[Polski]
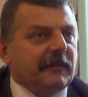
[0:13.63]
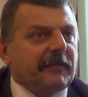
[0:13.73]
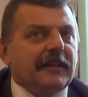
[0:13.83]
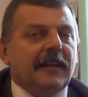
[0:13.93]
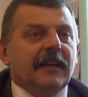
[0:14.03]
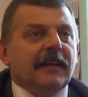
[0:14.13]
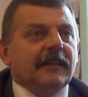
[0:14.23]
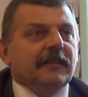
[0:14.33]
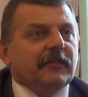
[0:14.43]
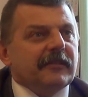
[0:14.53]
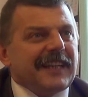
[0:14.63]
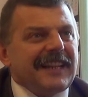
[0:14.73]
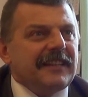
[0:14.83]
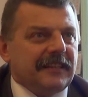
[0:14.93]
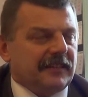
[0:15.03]
Wie pan,
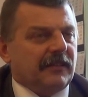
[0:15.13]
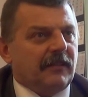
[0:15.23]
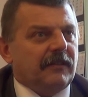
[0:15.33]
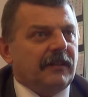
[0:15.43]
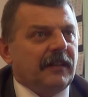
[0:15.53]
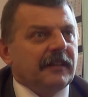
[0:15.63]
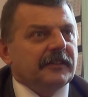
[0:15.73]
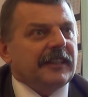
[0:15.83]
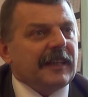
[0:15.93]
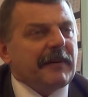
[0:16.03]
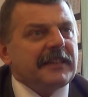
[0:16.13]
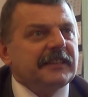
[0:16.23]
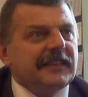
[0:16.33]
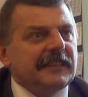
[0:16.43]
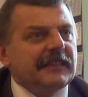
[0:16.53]
kuriozalne jest to, że
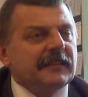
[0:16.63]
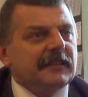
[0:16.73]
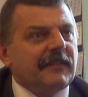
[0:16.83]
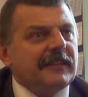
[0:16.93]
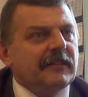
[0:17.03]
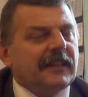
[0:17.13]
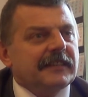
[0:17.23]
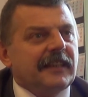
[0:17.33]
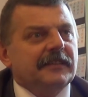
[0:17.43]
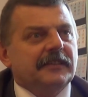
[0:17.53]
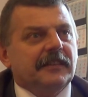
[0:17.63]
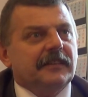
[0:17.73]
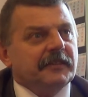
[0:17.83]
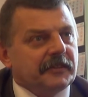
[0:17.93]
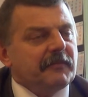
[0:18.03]
najbardziej zainteresowani okazali
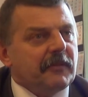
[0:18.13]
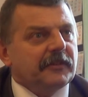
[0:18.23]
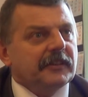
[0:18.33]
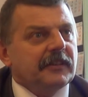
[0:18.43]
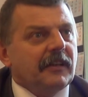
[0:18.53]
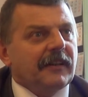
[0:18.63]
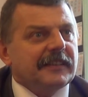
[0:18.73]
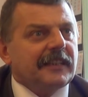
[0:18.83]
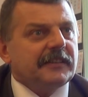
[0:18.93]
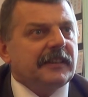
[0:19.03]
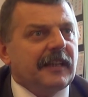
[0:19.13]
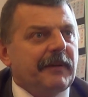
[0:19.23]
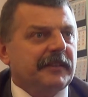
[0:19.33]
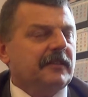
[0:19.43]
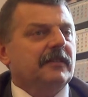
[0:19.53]
się, czyli młodzież, okazali się
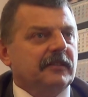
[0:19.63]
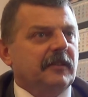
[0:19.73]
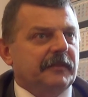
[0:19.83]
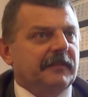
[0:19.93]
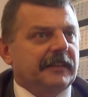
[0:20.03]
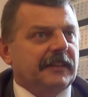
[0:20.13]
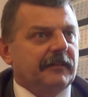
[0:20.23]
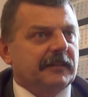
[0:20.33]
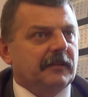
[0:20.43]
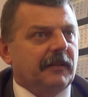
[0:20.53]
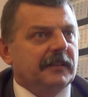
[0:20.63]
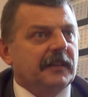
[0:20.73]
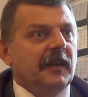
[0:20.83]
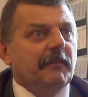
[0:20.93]
najbardziej roztropni w tej całej sytuacji.